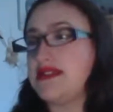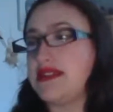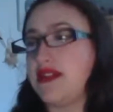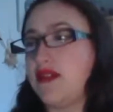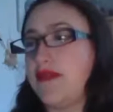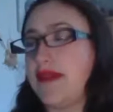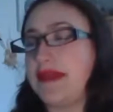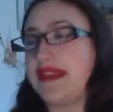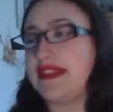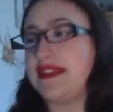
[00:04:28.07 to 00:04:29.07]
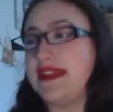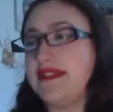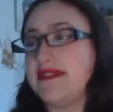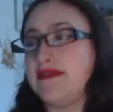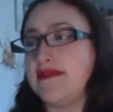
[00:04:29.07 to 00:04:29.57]
sa grand-mère
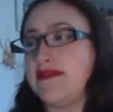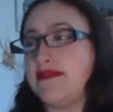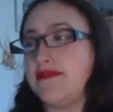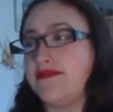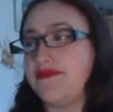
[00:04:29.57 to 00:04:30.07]
paternelle, euh,